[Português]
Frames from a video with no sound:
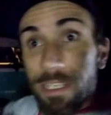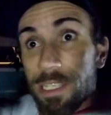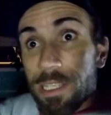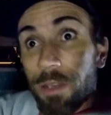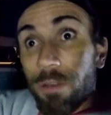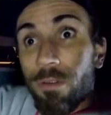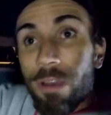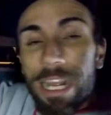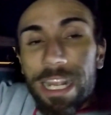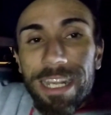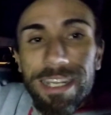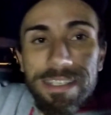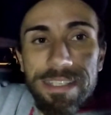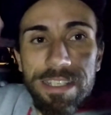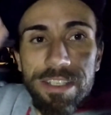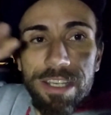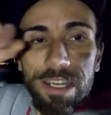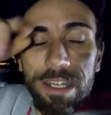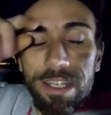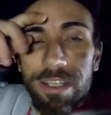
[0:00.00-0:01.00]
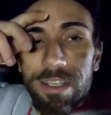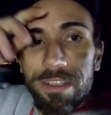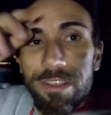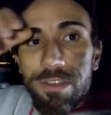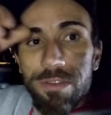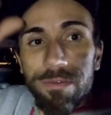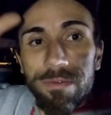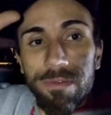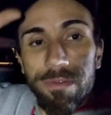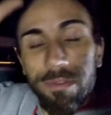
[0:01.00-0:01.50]
eles estão numa casa de, eh,
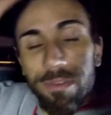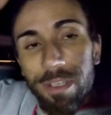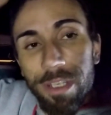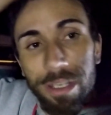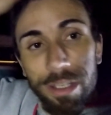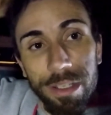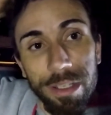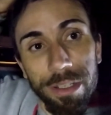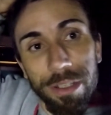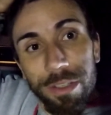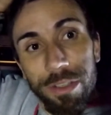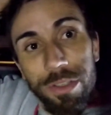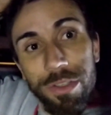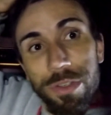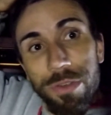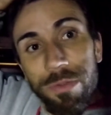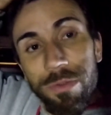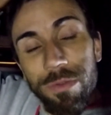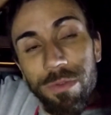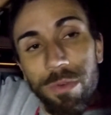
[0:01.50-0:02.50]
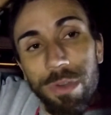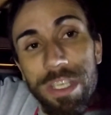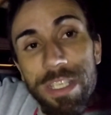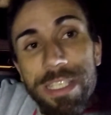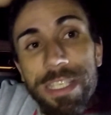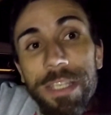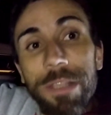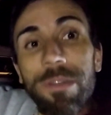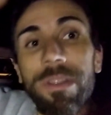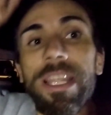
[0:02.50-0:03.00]
de um de um
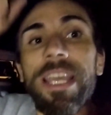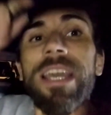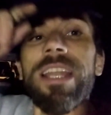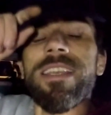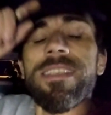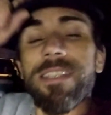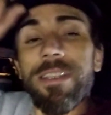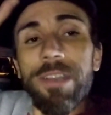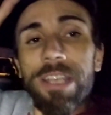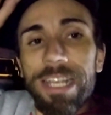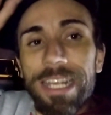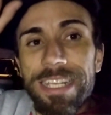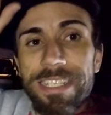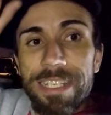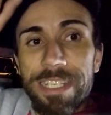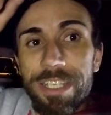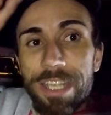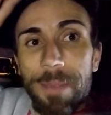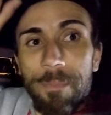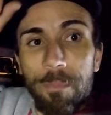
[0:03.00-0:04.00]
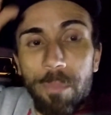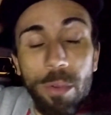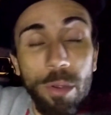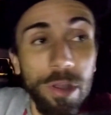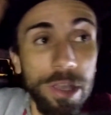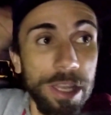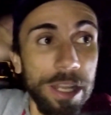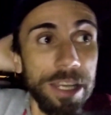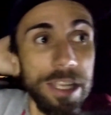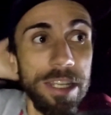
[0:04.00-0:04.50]
conhecido deles, estão em casa de
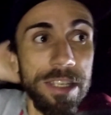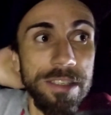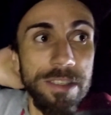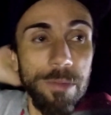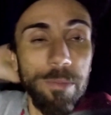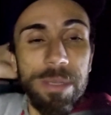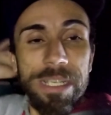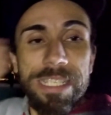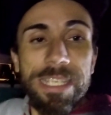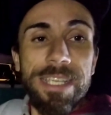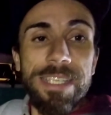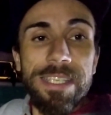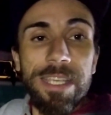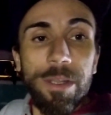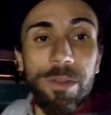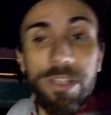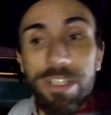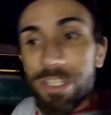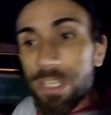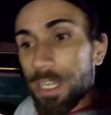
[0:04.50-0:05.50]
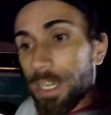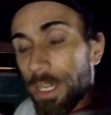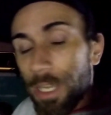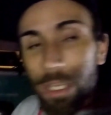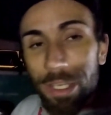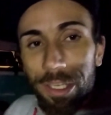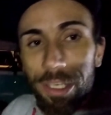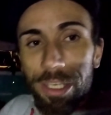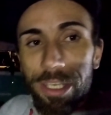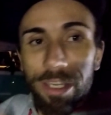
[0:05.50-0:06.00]
apoio ali, eles vão passar essa noite.
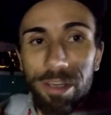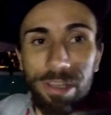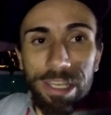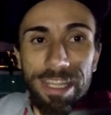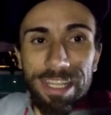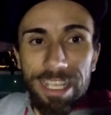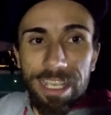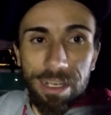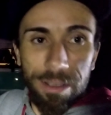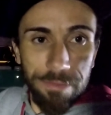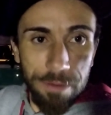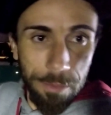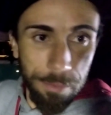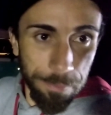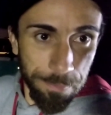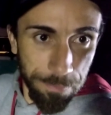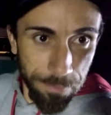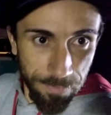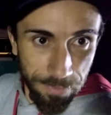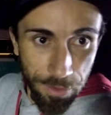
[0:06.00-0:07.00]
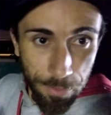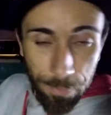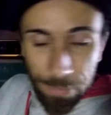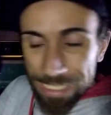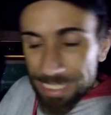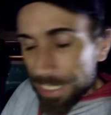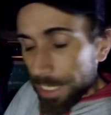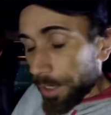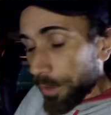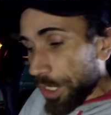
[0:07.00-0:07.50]
E eu e a Dani vamos, vamos
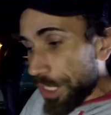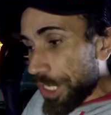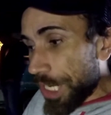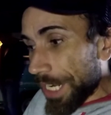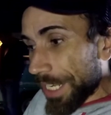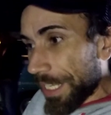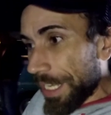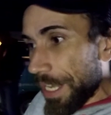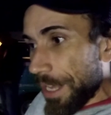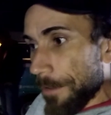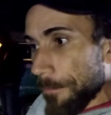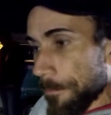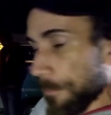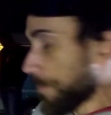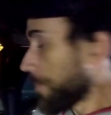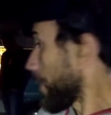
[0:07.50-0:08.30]
passar a noite aqui.